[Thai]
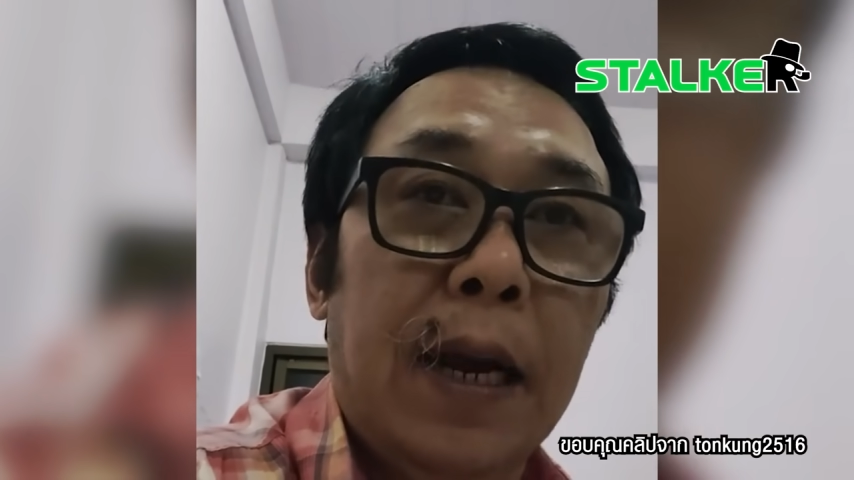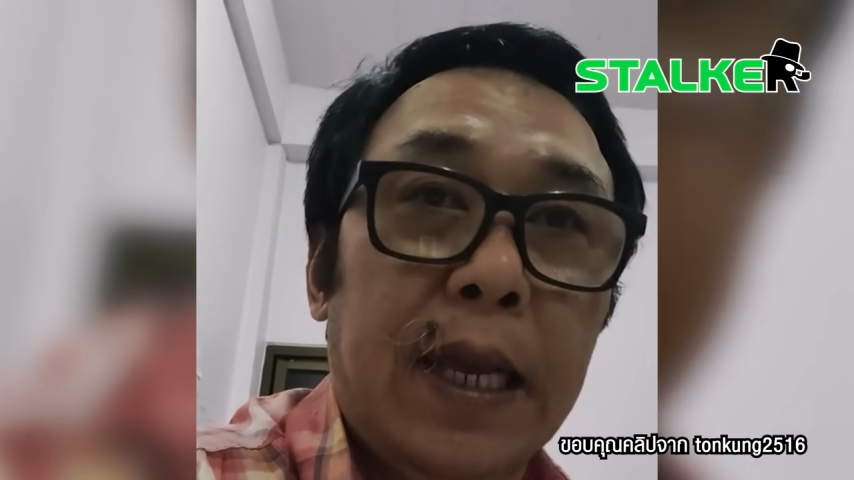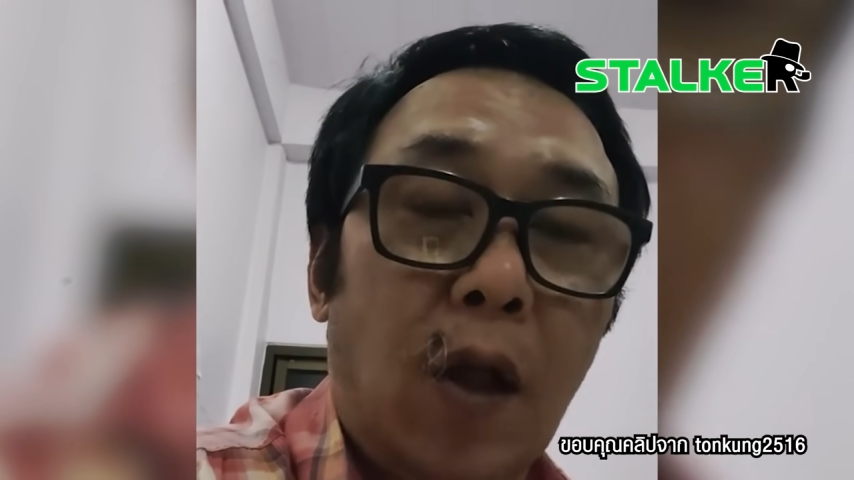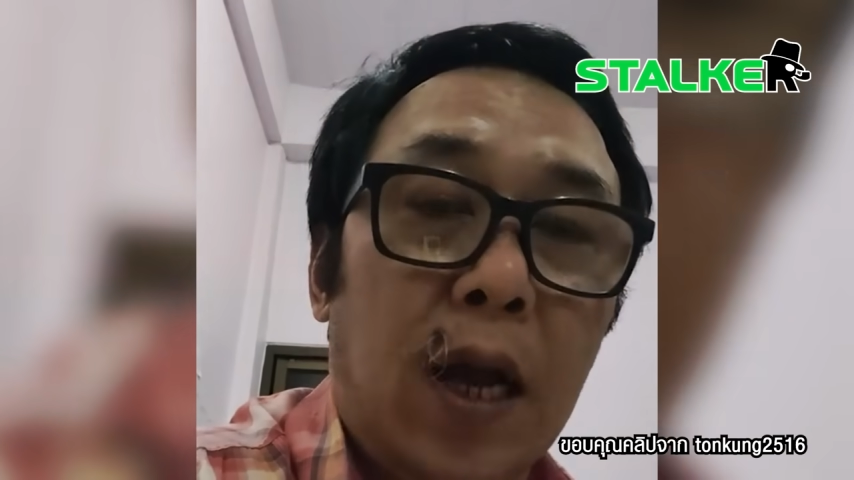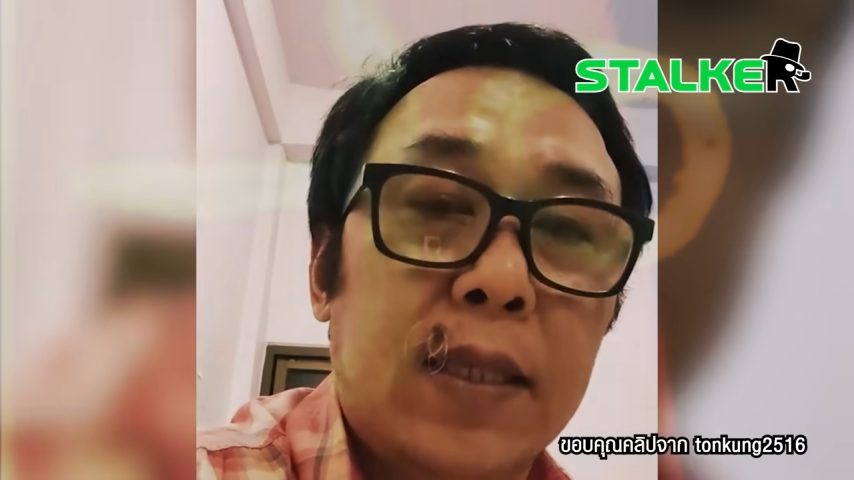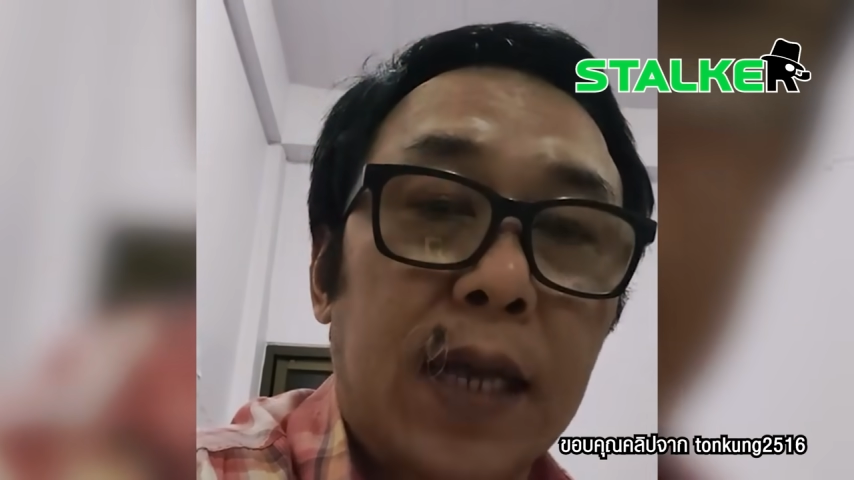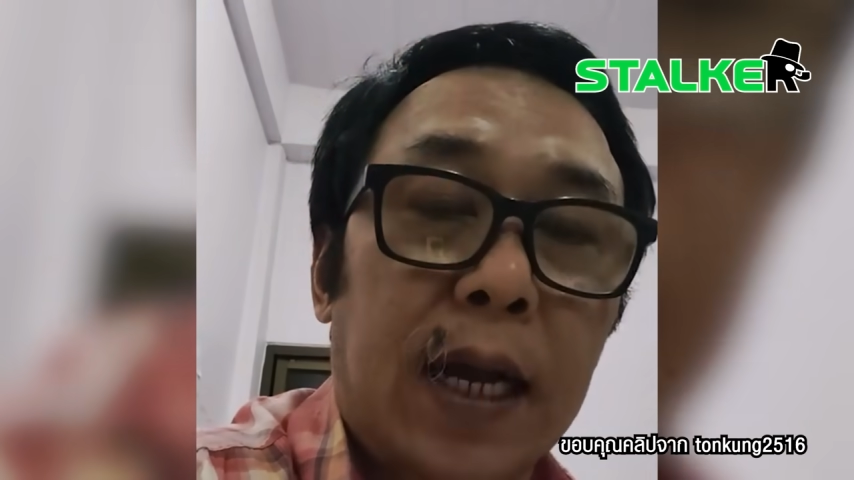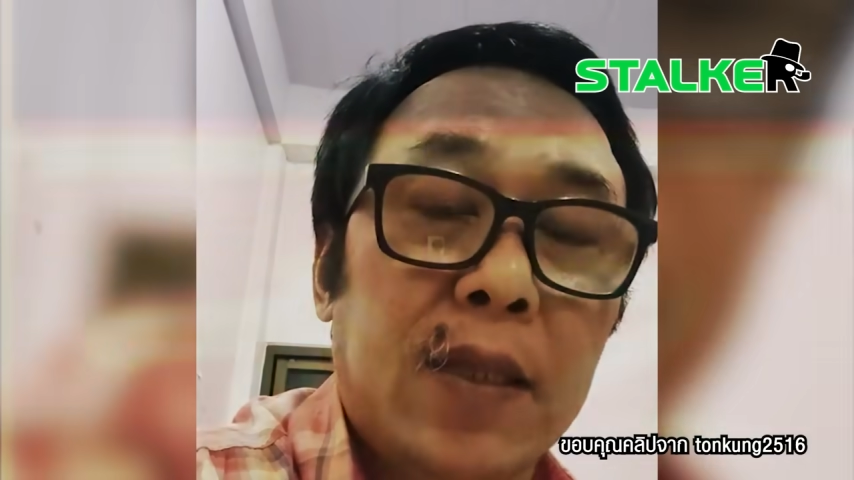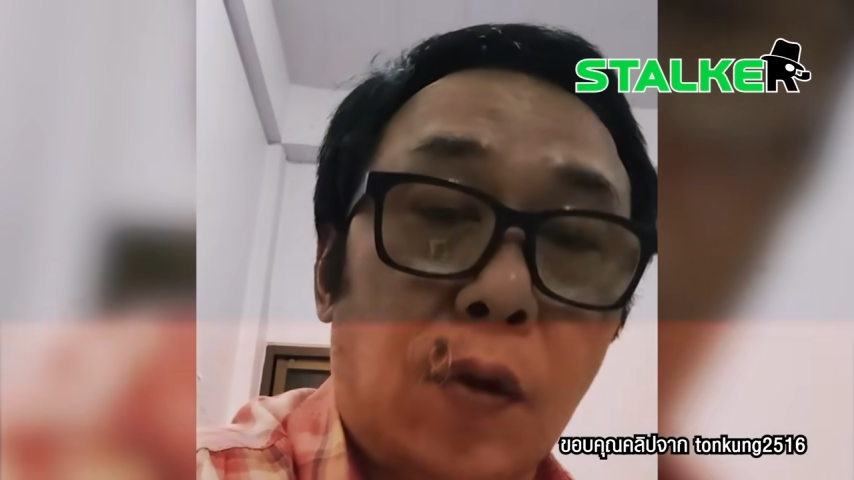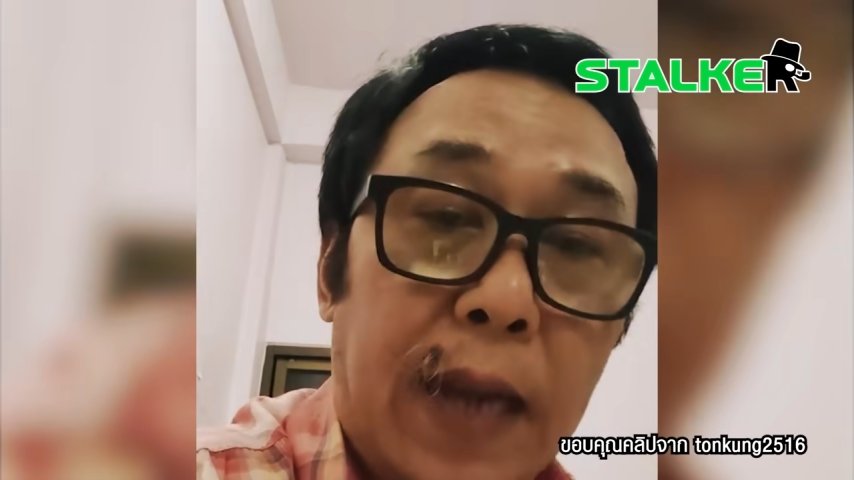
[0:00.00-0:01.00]
ไม่ต้องกระเสือก
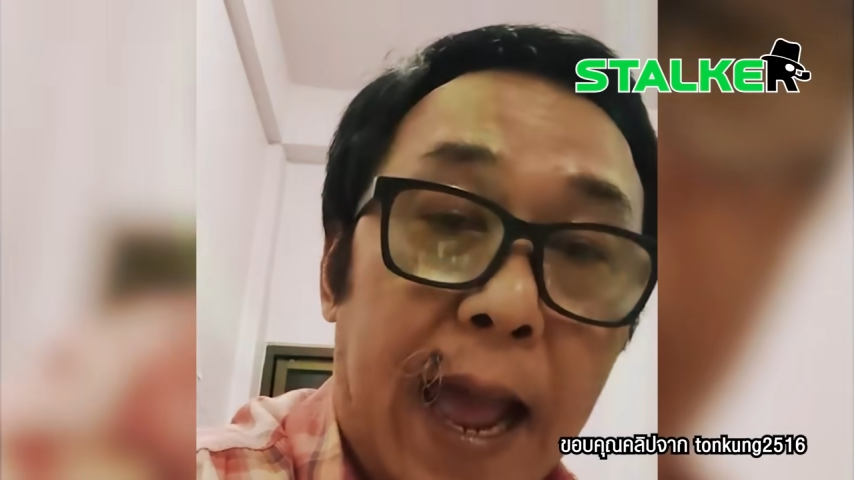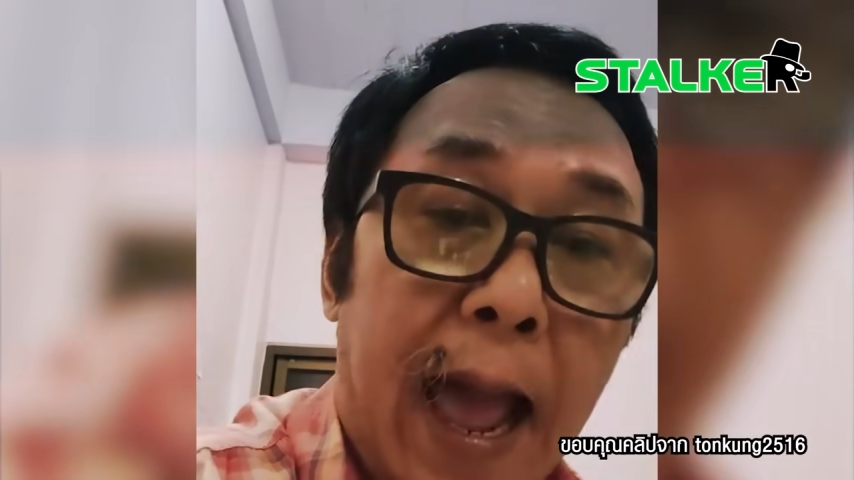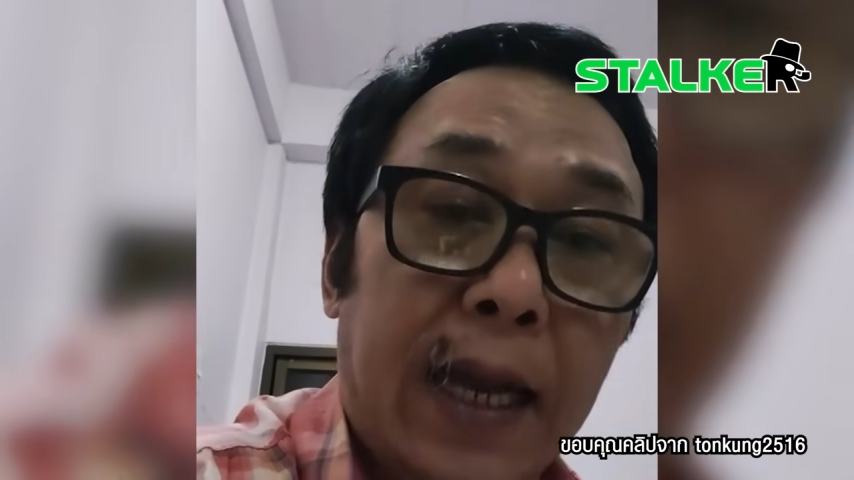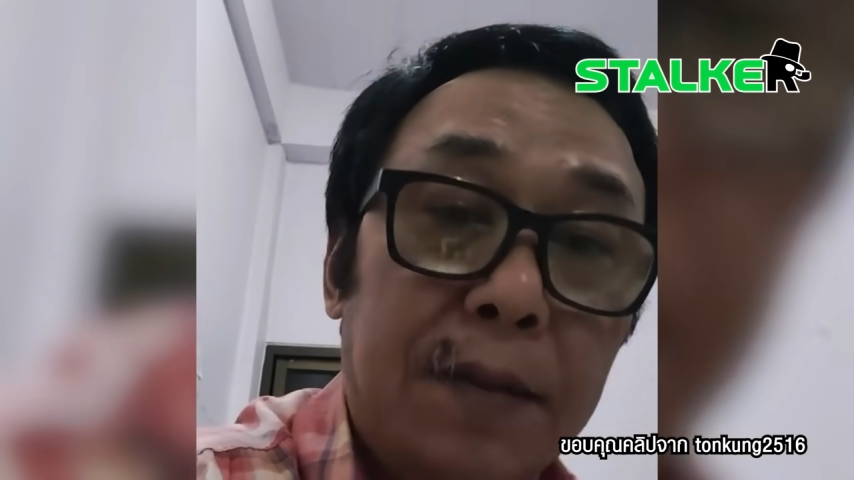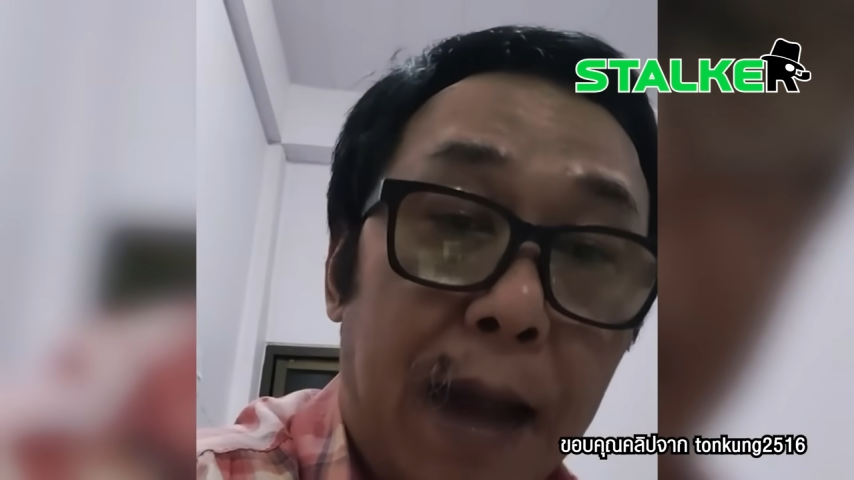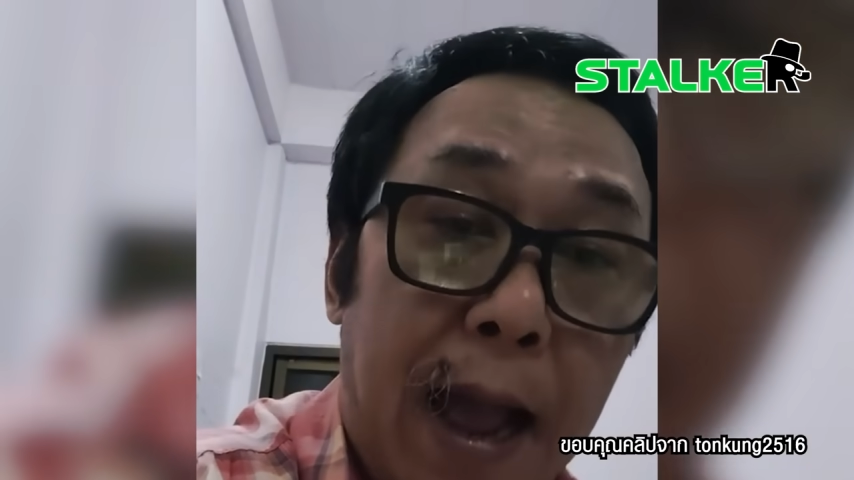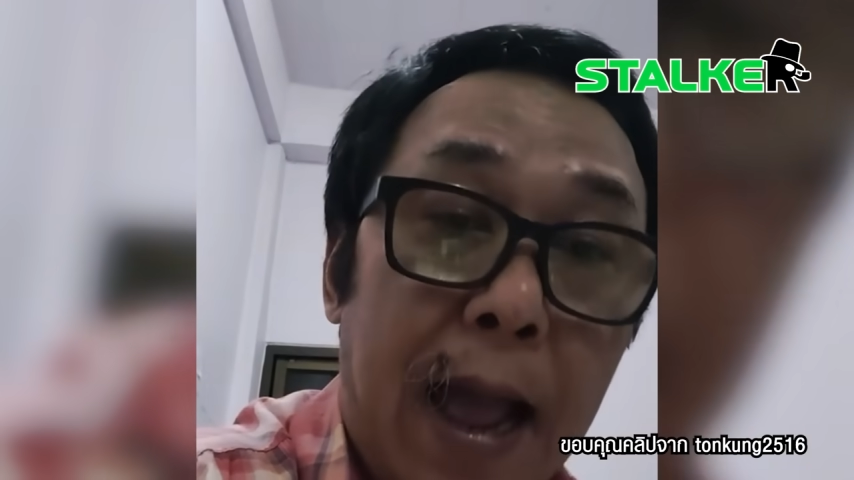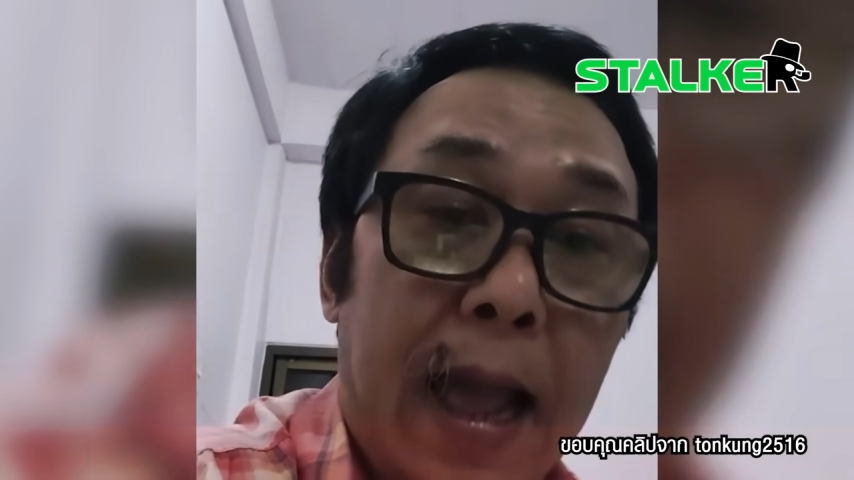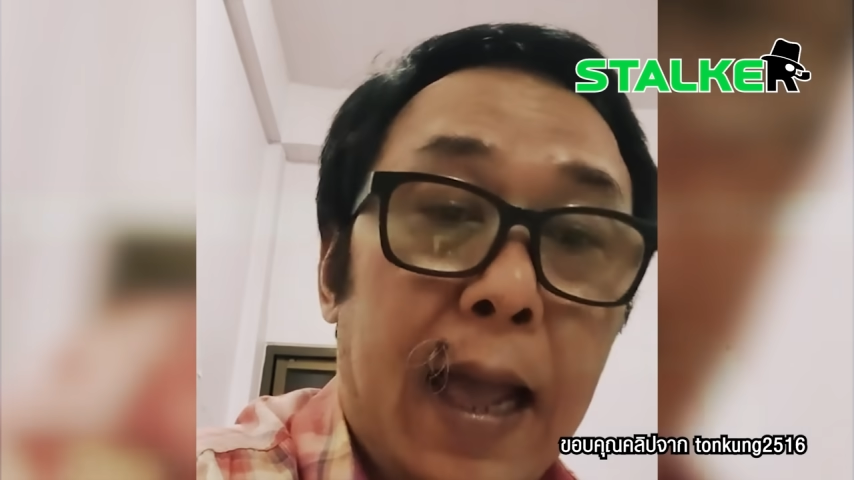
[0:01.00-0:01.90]
กระสนหาขึ้นมา